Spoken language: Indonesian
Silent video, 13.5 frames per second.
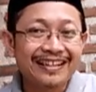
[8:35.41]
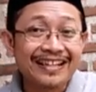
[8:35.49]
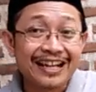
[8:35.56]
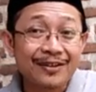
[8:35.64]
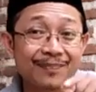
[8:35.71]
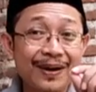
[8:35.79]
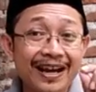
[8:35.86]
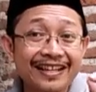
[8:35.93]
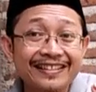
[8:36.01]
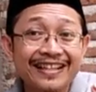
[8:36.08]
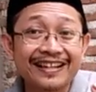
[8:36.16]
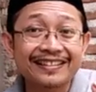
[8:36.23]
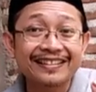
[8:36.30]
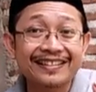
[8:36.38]
Dalam bait
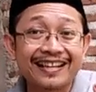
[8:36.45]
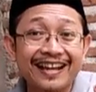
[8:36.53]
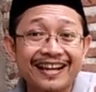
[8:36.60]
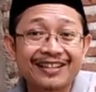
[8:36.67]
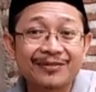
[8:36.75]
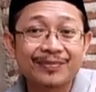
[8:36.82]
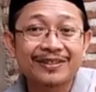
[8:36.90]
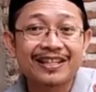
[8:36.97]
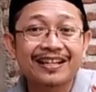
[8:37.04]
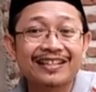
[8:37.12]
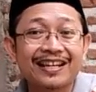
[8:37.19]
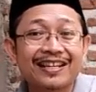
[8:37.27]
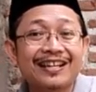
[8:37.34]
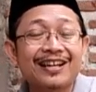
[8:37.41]
yang ketiga,
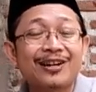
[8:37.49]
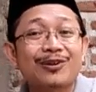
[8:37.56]
misalnya